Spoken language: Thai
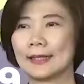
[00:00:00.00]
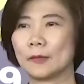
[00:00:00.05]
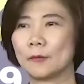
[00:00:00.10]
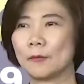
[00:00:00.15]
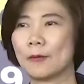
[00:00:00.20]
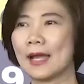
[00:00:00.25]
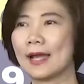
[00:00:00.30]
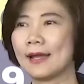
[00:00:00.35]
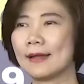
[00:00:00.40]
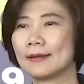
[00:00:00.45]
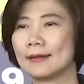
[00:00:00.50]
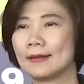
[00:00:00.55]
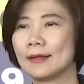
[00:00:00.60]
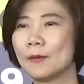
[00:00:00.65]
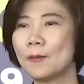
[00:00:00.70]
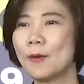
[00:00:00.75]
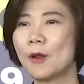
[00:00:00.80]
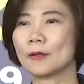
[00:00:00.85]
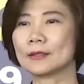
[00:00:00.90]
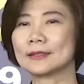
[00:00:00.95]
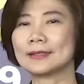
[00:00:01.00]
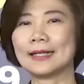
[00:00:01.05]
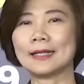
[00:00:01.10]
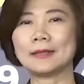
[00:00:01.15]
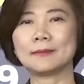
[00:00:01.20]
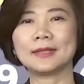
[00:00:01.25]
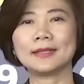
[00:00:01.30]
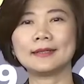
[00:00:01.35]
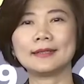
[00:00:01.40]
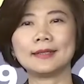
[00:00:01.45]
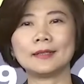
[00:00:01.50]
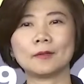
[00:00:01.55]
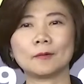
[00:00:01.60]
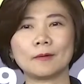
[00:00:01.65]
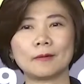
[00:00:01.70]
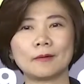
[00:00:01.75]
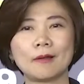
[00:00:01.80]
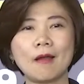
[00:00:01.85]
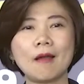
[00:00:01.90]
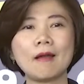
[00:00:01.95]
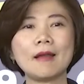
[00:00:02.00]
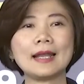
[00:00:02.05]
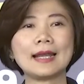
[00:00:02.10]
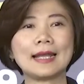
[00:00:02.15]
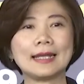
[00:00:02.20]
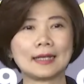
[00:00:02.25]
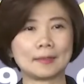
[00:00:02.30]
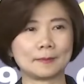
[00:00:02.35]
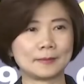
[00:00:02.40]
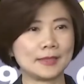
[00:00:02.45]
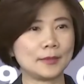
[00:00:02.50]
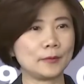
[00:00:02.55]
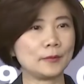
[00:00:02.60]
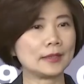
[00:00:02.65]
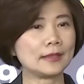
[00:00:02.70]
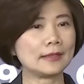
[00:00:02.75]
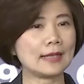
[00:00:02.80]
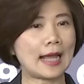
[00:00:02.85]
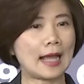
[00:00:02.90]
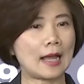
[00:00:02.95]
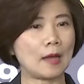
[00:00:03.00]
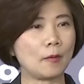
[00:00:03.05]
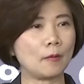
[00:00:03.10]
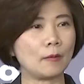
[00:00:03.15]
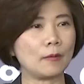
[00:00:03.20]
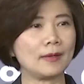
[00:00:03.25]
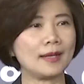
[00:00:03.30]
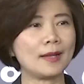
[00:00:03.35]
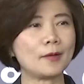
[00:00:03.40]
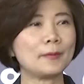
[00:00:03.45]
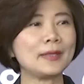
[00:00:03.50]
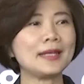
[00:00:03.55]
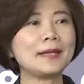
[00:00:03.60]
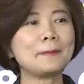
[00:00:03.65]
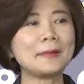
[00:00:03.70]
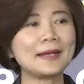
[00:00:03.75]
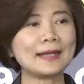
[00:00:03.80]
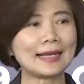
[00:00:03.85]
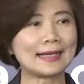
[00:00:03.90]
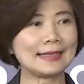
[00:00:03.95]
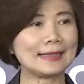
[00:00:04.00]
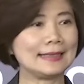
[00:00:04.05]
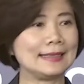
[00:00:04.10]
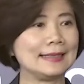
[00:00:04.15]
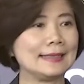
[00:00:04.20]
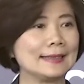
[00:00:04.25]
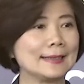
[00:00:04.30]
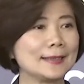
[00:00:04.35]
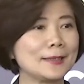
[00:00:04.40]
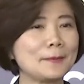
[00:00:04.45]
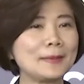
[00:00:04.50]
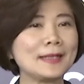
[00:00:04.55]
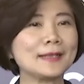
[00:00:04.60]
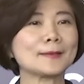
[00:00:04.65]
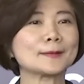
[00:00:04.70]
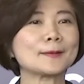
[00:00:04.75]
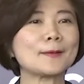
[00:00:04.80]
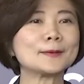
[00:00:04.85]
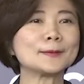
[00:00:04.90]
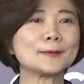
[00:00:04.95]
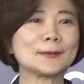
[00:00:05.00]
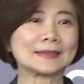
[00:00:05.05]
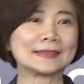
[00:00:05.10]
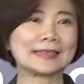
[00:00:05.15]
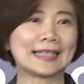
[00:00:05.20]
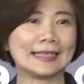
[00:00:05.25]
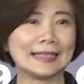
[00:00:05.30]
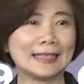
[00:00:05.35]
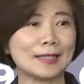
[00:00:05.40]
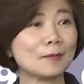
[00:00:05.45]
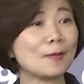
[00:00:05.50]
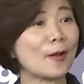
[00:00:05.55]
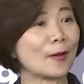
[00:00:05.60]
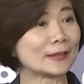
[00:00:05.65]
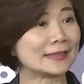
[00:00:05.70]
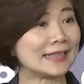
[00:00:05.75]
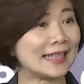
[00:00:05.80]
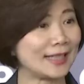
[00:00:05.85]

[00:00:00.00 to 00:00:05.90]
กันว่าแล้วบล็อกเชนมันเกี่ยวข้องอะไรกับชีวิตเราเราไม่ได้เป็น ไอ ที แล้วทำไมเราต้องสนใจเรื่องบล็อกเช